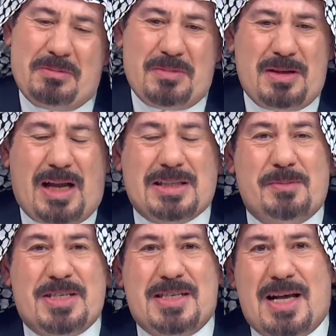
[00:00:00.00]
نعتمد
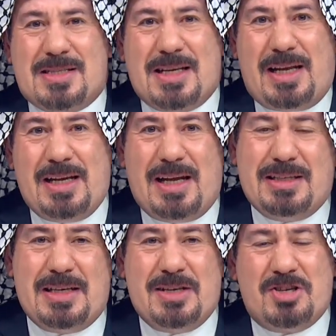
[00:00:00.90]
سياسه الحياد
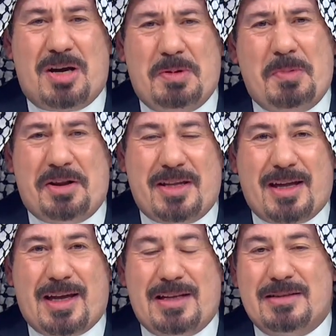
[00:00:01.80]
الايجابي ما لنا
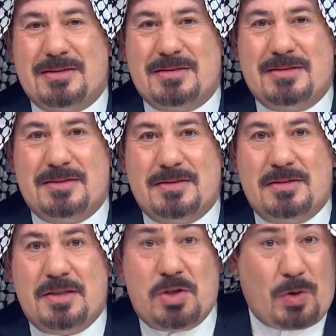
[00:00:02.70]
دخل
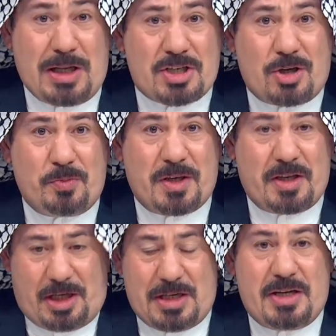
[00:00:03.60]
اي والله شكوا بها
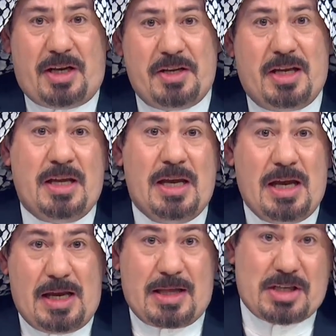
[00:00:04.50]
نعلن احنا
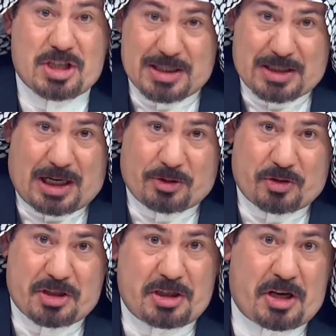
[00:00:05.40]
اذا كان تحرك
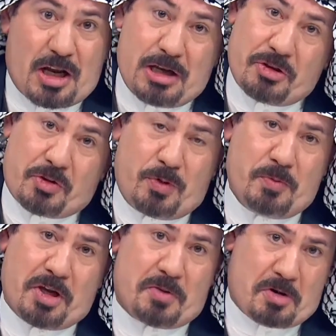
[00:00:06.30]
ضد ايران خلي يضربوها من
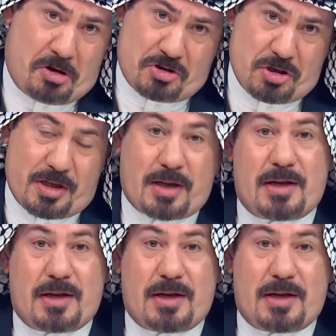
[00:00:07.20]
غير مكان احنا شنو ندخل